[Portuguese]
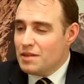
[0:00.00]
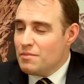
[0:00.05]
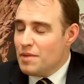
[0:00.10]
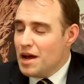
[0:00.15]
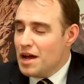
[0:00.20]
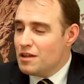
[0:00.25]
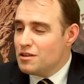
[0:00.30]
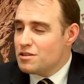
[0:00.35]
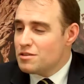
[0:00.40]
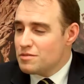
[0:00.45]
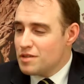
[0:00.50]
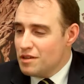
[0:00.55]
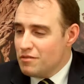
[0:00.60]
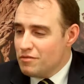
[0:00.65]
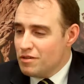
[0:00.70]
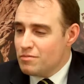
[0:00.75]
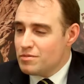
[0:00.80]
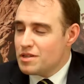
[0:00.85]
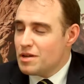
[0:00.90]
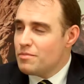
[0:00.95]
animados, que
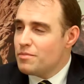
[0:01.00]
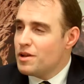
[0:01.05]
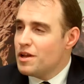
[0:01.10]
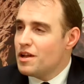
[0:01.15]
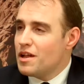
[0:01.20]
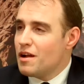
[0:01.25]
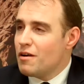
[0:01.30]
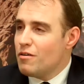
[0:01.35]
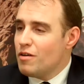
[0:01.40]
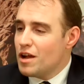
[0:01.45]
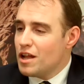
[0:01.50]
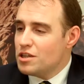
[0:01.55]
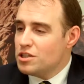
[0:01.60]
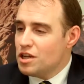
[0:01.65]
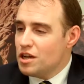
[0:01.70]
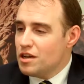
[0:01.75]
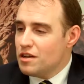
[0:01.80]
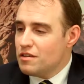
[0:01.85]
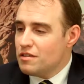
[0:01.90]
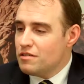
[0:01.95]
vamos abrir agora
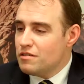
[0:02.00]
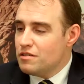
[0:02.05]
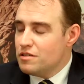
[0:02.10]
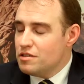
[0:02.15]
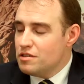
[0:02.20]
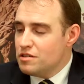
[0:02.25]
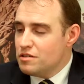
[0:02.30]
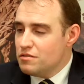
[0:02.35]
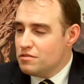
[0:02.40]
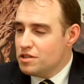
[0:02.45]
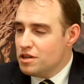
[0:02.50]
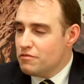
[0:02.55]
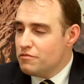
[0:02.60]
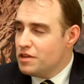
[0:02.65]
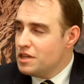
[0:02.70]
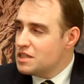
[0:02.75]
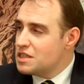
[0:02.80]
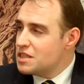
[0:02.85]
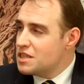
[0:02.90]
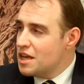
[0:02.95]
dia, dia
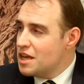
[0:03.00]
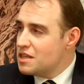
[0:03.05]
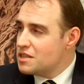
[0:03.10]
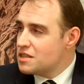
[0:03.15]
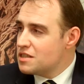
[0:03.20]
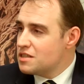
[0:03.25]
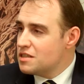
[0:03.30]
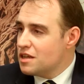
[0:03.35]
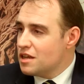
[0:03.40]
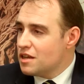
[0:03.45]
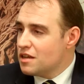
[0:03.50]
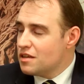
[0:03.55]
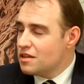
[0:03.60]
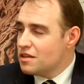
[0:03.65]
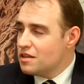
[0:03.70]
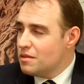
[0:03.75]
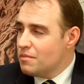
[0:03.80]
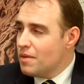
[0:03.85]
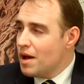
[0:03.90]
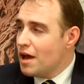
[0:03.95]
26 de,
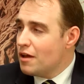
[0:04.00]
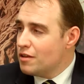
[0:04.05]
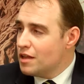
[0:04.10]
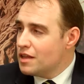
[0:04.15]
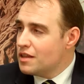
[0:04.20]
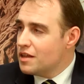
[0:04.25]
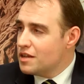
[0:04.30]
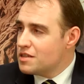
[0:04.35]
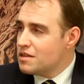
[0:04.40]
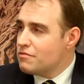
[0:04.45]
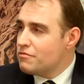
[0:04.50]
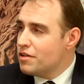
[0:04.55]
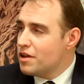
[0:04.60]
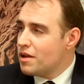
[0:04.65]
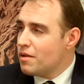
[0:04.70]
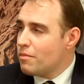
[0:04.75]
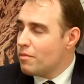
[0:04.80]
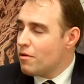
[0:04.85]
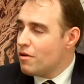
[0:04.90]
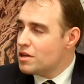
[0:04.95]
de maio, né,
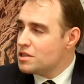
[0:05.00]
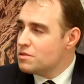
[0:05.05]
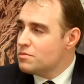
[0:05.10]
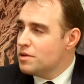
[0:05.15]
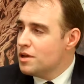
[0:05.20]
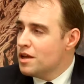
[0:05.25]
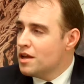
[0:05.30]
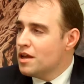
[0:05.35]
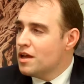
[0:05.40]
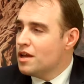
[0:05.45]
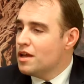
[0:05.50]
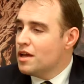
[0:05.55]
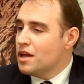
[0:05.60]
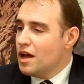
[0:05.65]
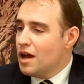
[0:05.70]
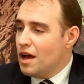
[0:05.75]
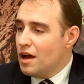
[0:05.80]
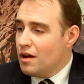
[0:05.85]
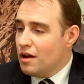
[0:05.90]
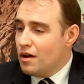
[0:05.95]
terça-feira próxima.
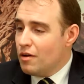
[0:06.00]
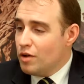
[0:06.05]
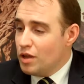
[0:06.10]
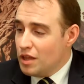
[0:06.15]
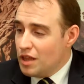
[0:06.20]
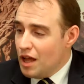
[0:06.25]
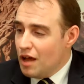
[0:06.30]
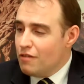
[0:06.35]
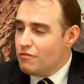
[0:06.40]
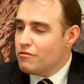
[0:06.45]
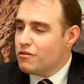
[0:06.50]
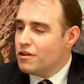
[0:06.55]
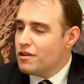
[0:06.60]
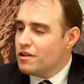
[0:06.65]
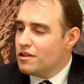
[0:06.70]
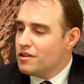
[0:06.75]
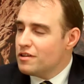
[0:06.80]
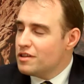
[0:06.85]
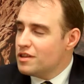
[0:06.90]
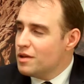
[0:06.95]
Certo. A
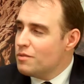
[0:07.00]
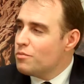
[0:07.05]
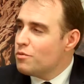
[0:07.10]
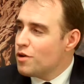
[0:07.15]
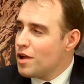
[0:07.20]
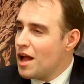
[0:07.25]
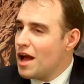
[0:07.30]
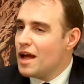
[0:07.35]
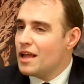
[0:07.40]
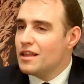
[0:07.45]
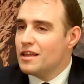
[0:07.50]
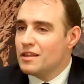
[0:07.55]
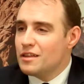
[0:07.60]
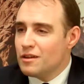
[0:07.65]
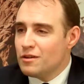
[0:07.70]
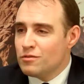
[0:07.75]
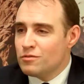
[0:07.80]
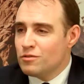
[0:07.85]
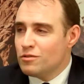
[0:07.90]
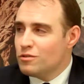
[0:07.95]
oitava temporada,
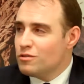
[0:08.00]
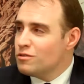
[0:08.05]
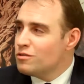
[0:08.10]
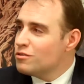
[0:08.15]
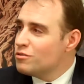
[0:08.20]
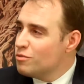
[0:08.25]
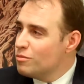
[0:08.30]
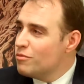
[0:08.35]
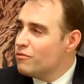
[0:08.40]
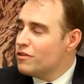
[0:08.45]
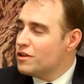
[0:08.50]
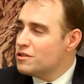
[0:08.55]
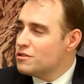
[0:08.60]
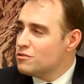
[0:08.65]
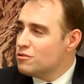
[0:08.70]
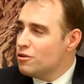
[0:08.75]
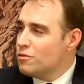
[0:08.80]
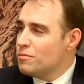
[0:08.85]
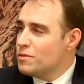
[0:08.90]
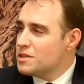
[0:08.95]
então, do, do buffet de
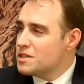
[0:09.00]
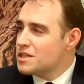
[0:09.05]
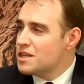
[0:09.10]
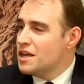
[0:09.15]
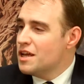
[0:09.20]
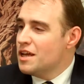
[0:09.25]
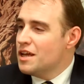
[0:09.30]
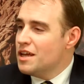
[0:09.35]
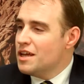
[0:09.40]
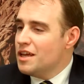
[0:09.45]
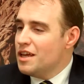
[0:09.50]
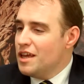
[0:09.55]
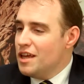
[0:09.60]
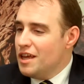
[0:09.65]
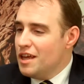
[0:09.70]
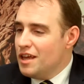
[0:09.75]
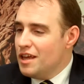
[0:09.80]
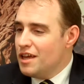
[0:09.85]
do sopas. Buffet de sopas. E